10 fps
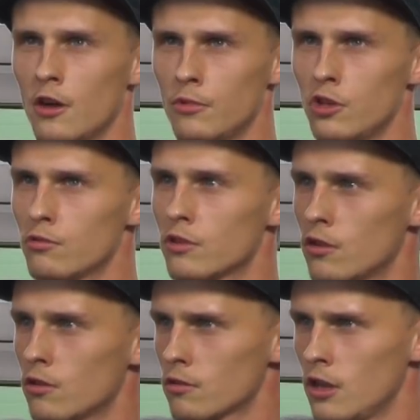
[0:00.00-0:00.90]
in der B-Jugend
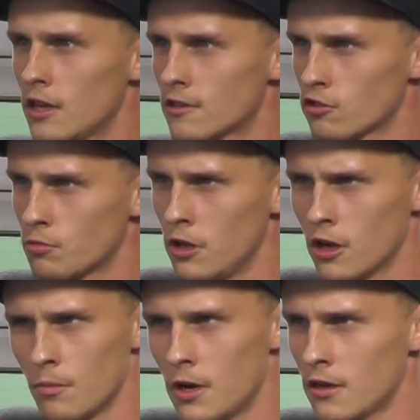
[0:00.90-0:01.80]
dann noch die letzten
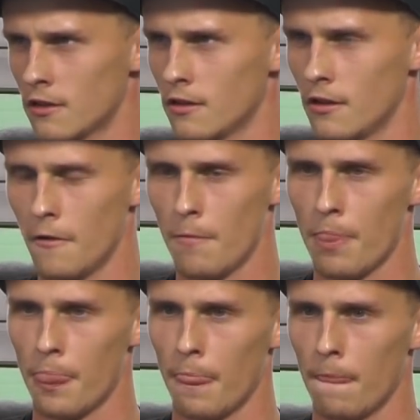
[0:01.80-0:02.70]
Spiele gemacht.
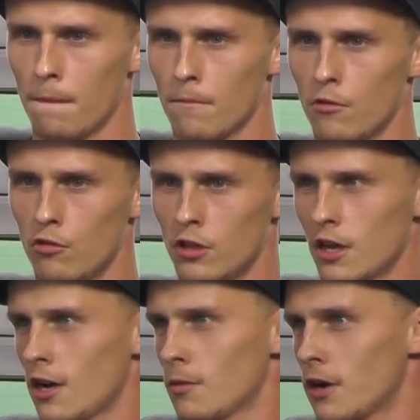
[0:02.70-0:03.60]
Und
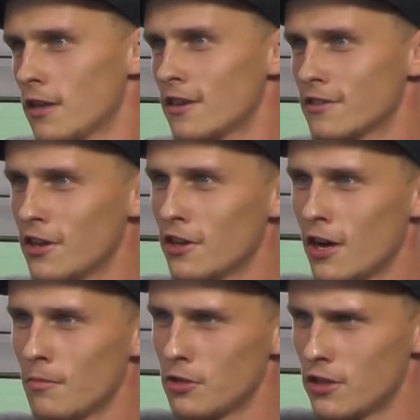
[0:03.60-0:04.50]
dann kam Kaisers
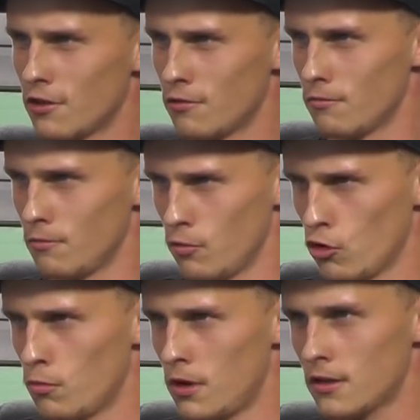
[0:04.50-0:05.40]
Jena, hat mich dann
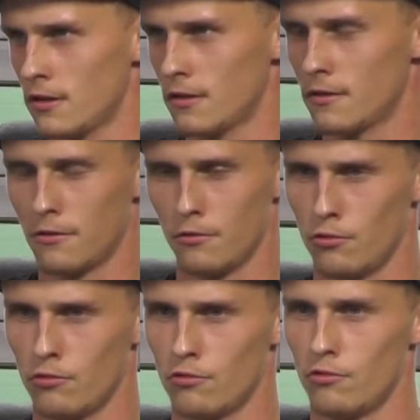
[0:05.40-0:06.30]
beobachtet
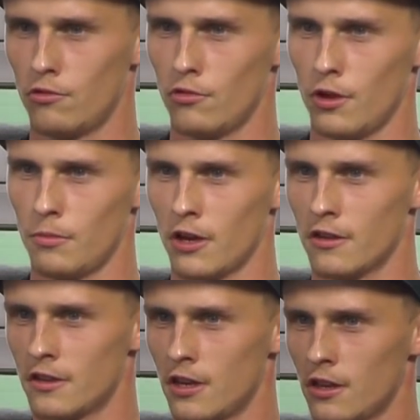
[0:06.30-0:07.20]
und haben dann
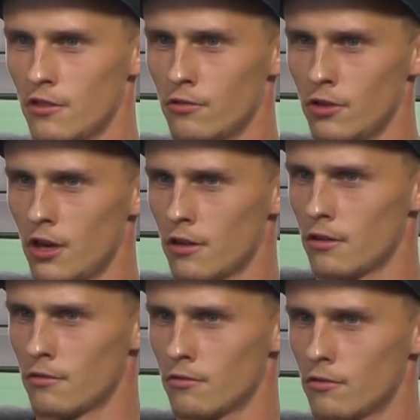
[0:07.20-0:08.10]
gesagt dazu, ja,
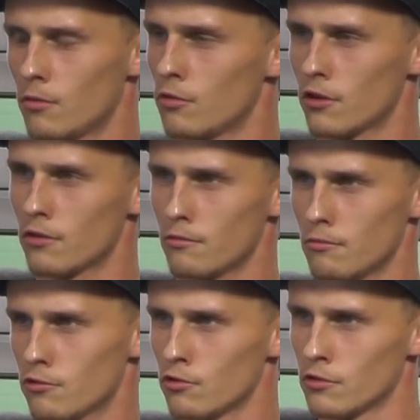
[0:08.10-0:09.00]
dann komm doch
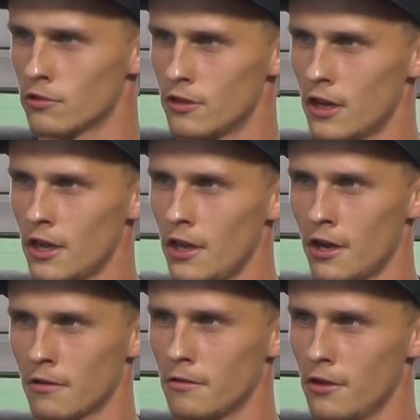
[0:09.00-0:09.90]
zu uns nach
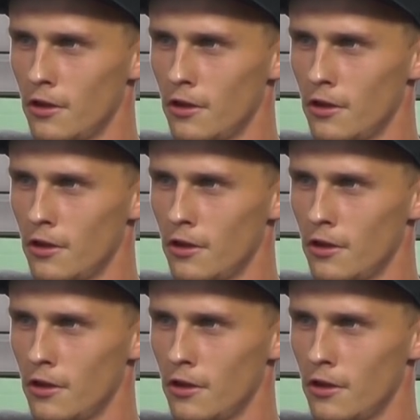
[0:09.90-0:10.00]
Jena.